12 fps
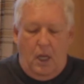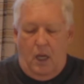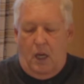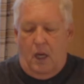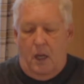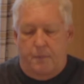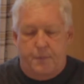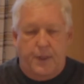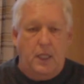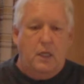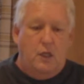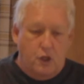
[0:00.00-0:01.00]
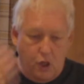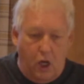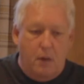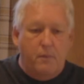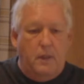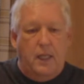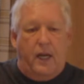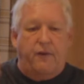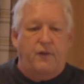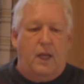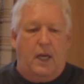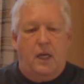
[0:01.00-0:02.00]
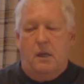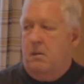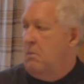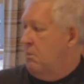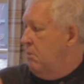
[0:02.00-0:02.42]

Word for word: euh, puis nomme la rivière